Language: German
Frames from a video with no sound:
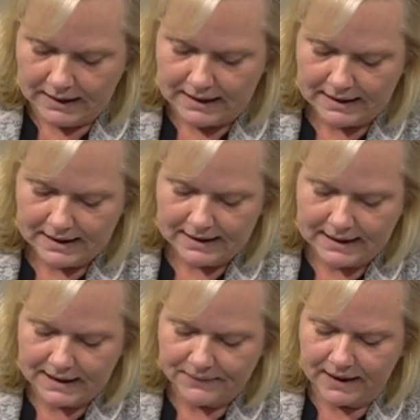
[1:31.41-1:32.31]
Das ist
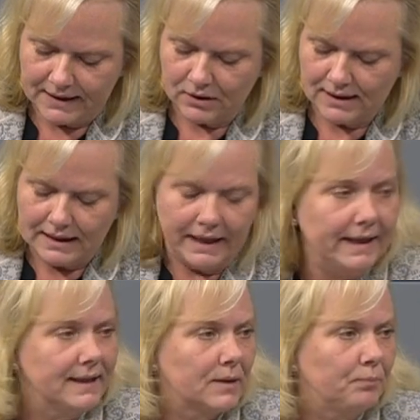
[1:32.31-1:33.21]
seit
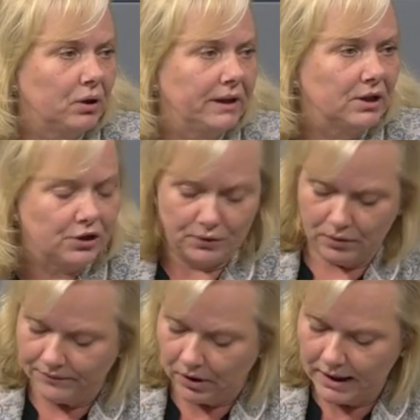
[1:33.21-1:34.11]
2001 politisch
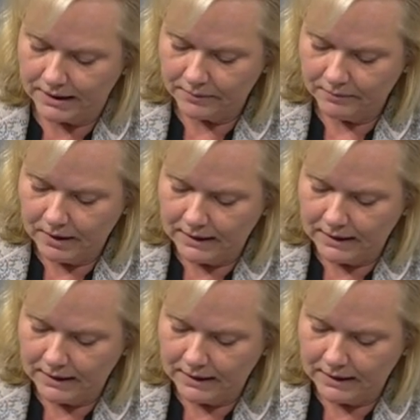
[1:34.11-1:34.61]
so gewollt.